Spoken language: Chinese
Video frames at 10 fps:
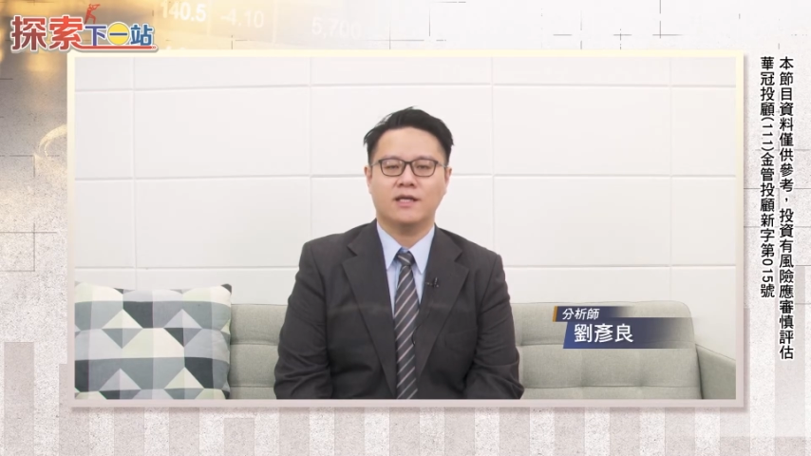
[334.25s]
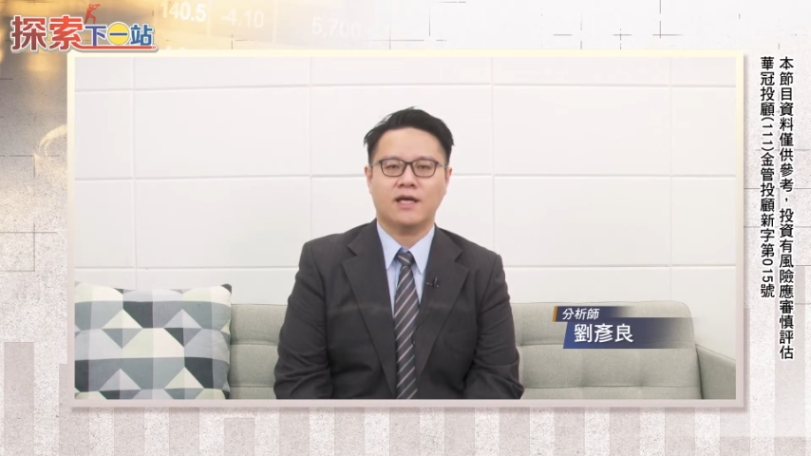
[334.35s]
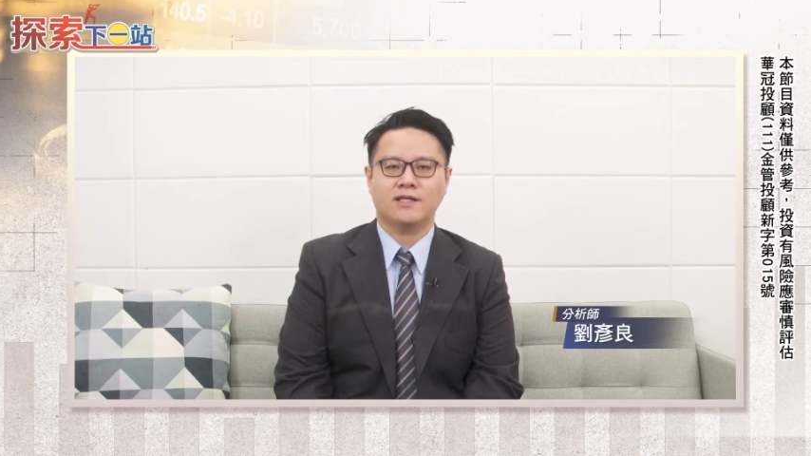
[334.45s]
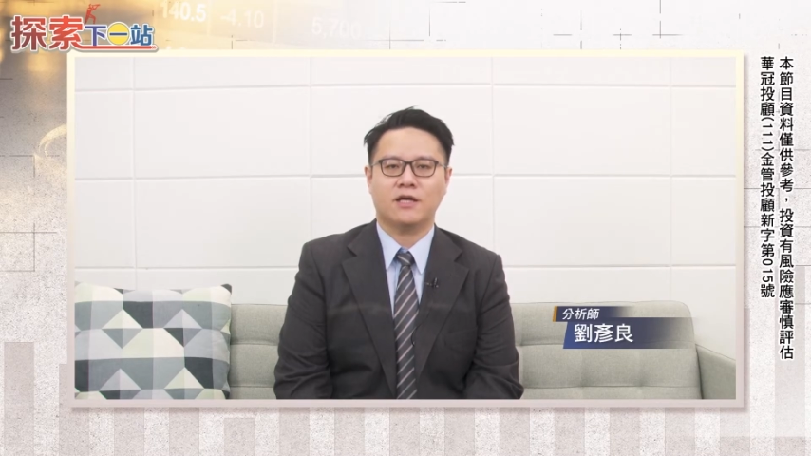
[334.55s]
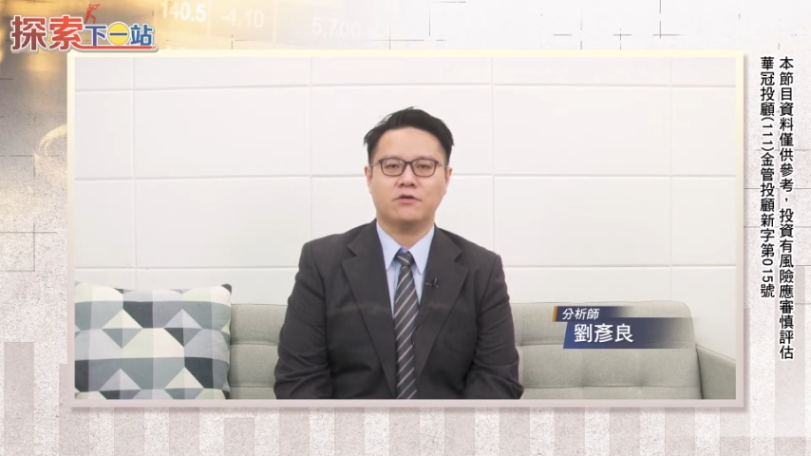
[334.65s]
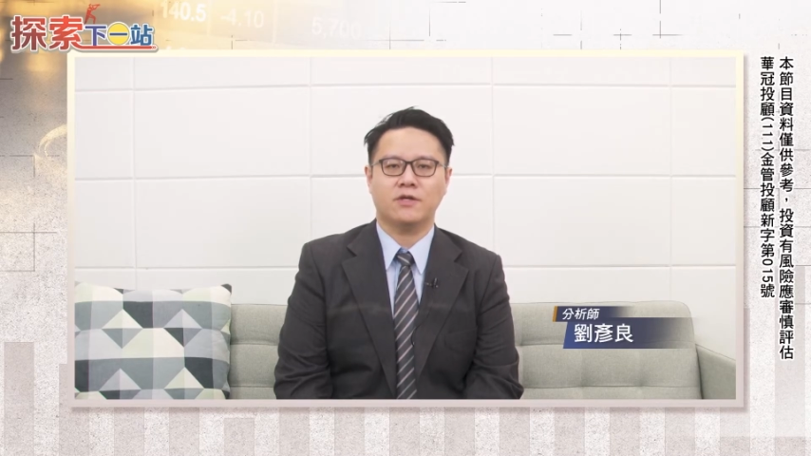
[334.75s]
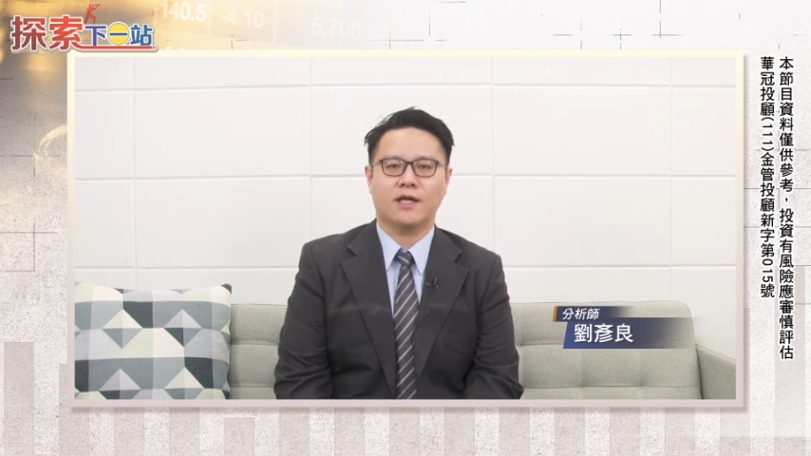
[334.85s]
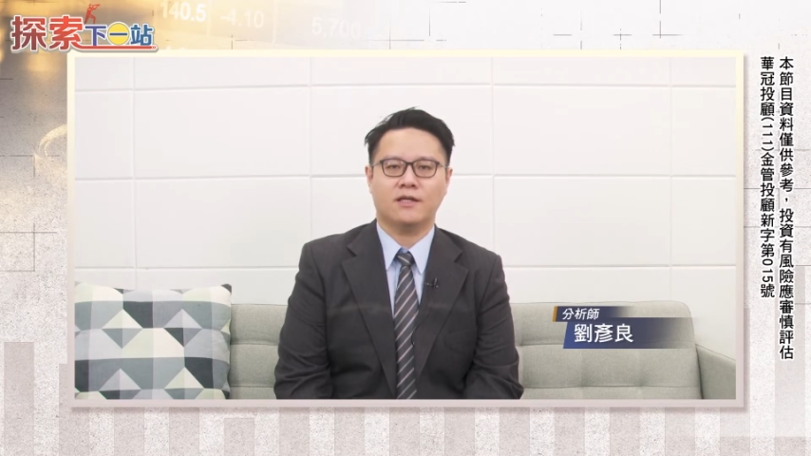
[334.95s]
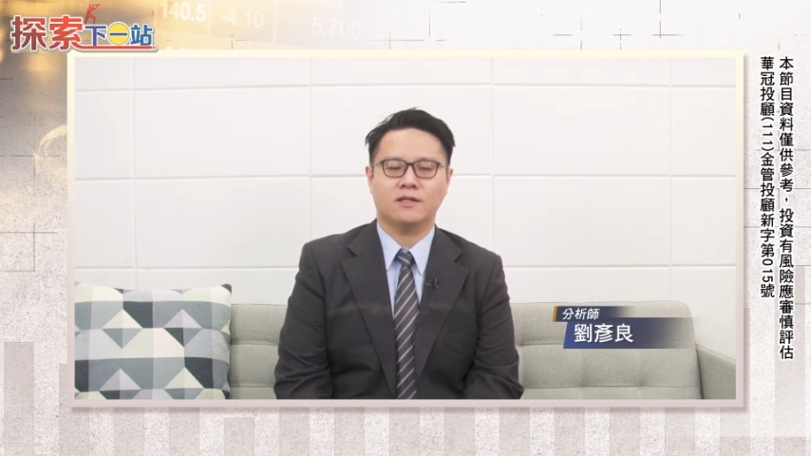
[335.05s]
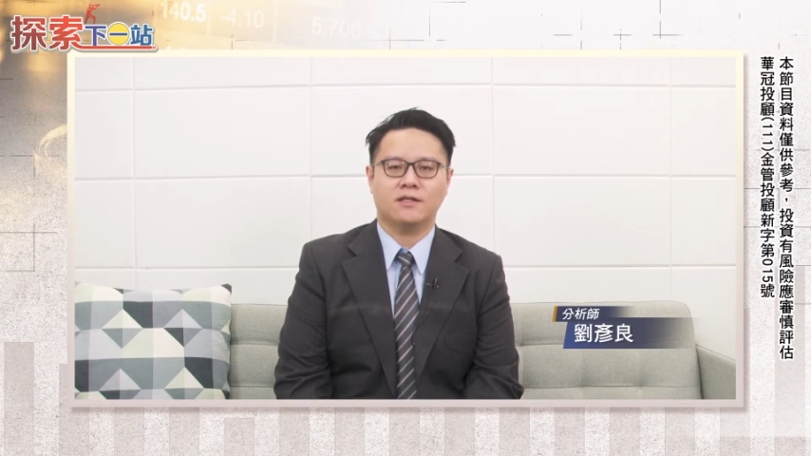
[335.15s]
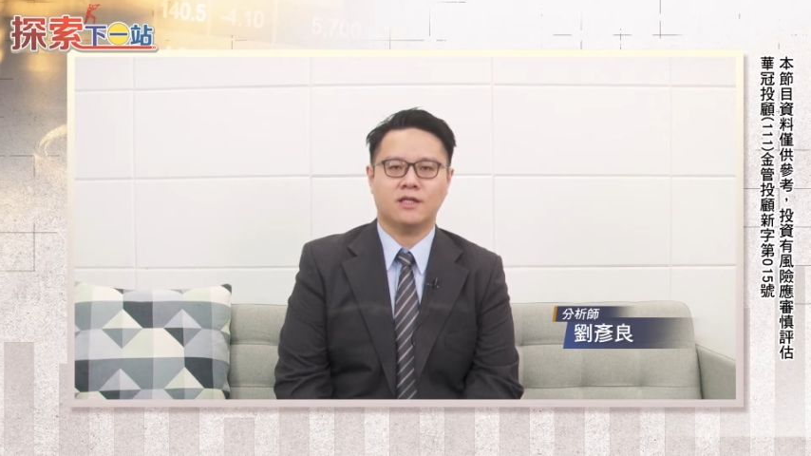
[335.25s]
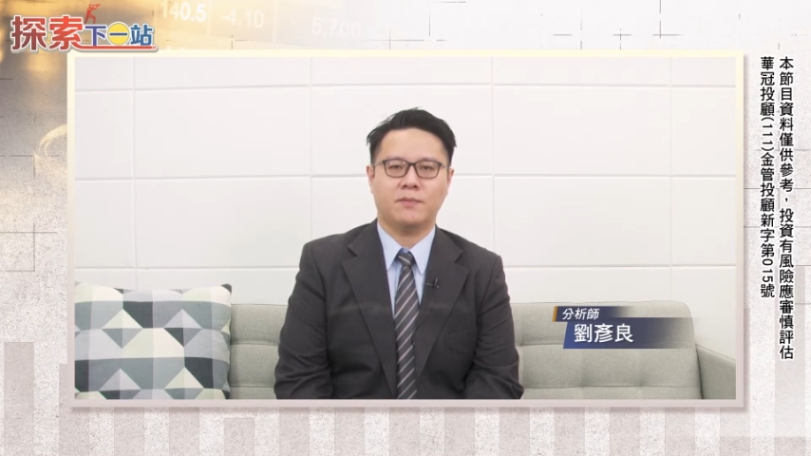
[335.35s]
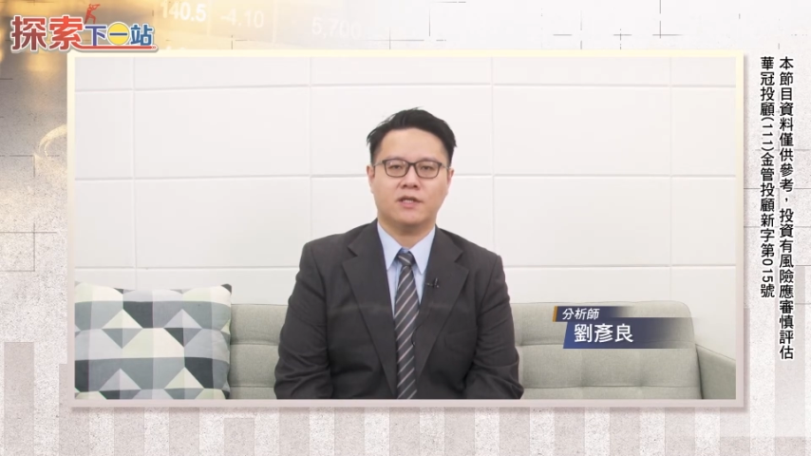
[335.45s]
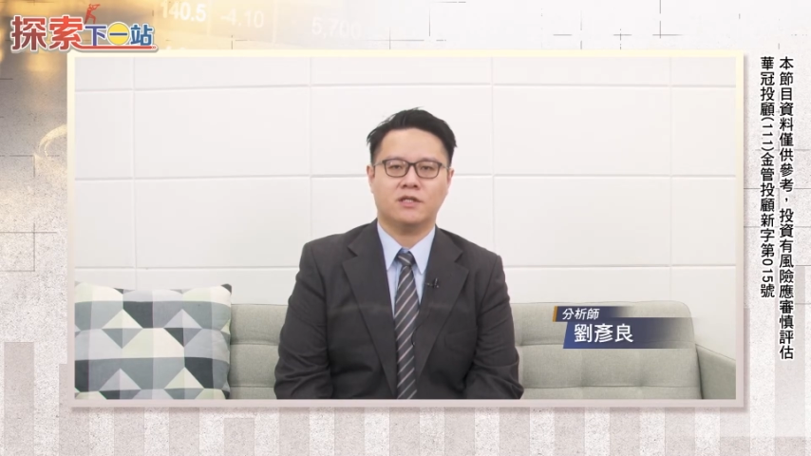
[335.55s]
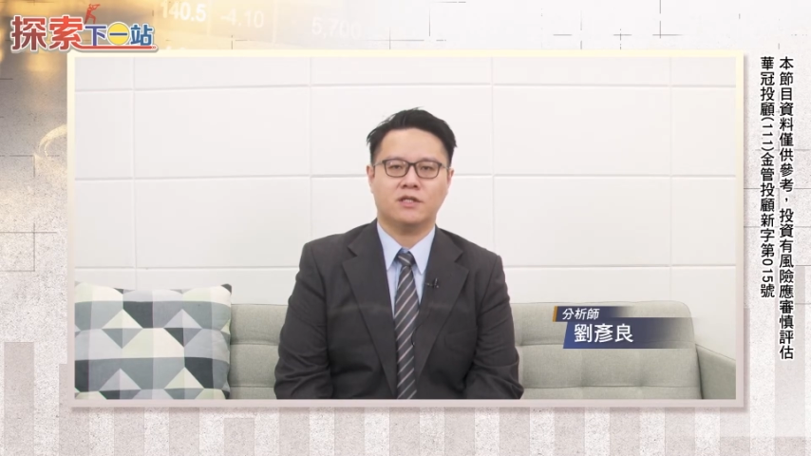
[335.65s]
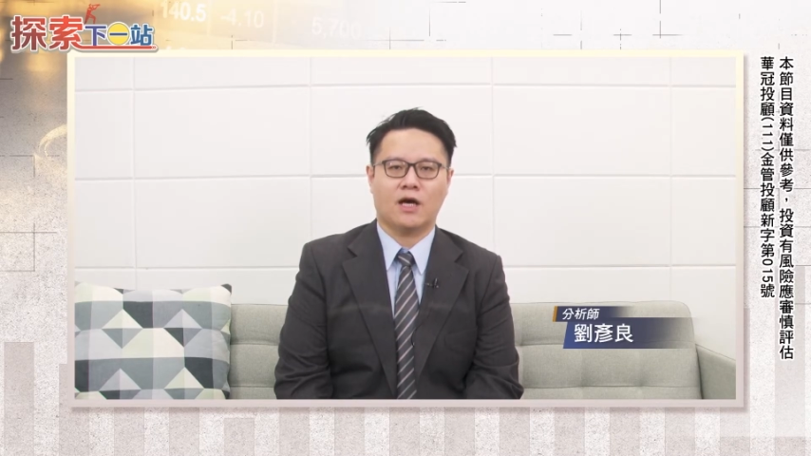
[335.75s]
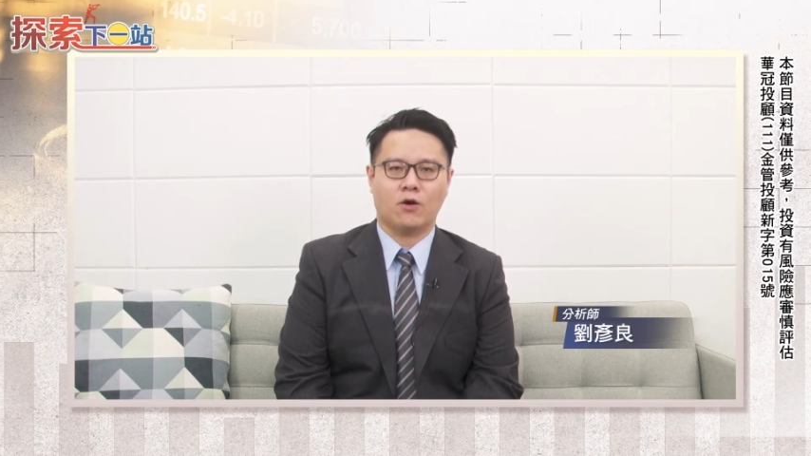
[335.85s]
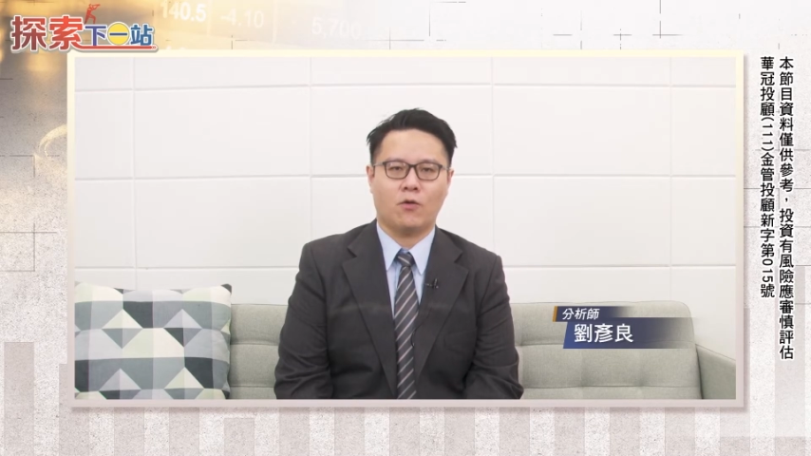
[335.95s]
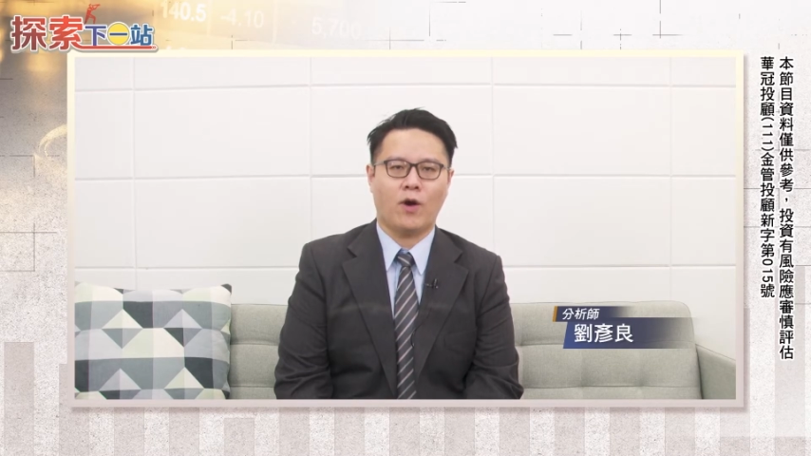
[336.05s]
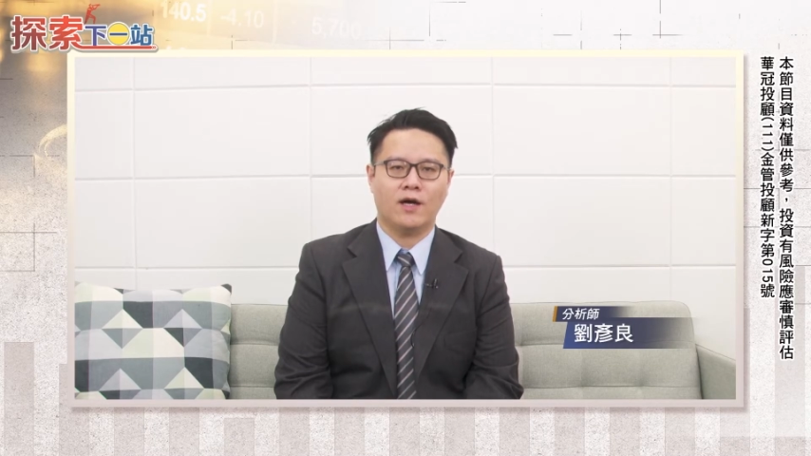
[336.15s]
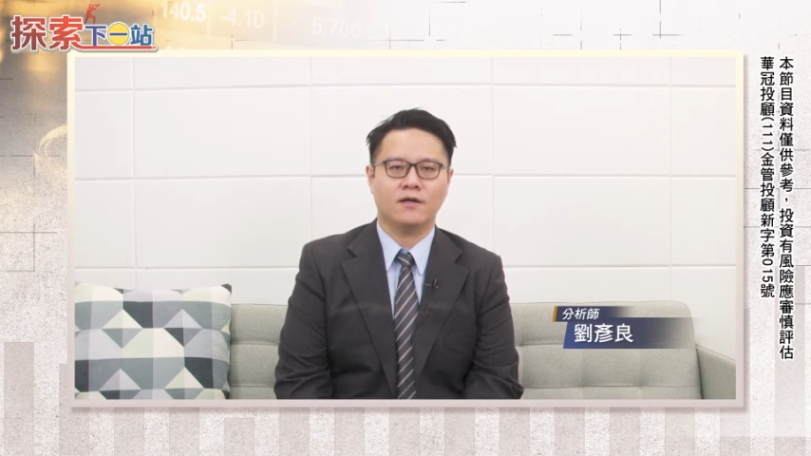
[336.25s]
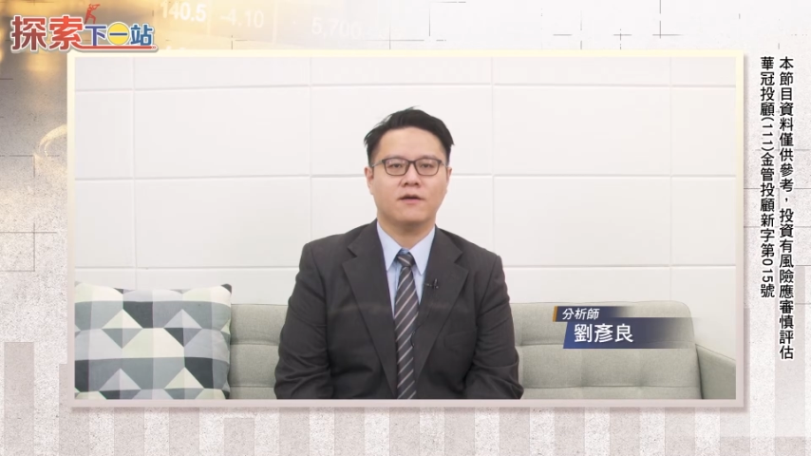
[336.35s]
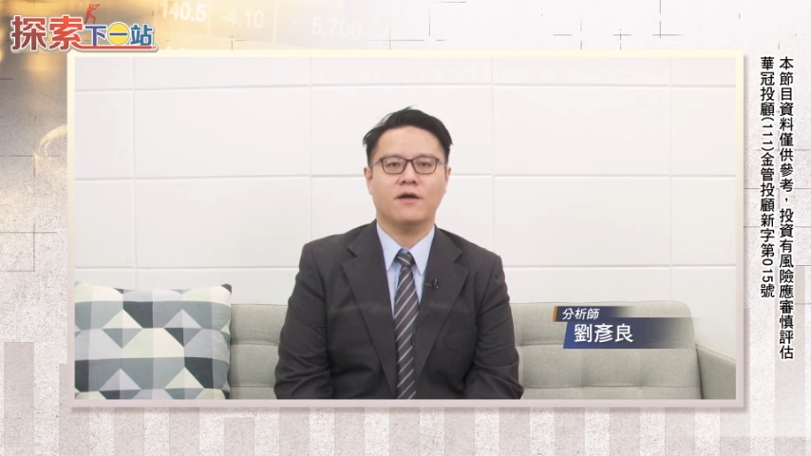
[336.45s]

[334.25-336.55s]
加上去年资本市场恐慌，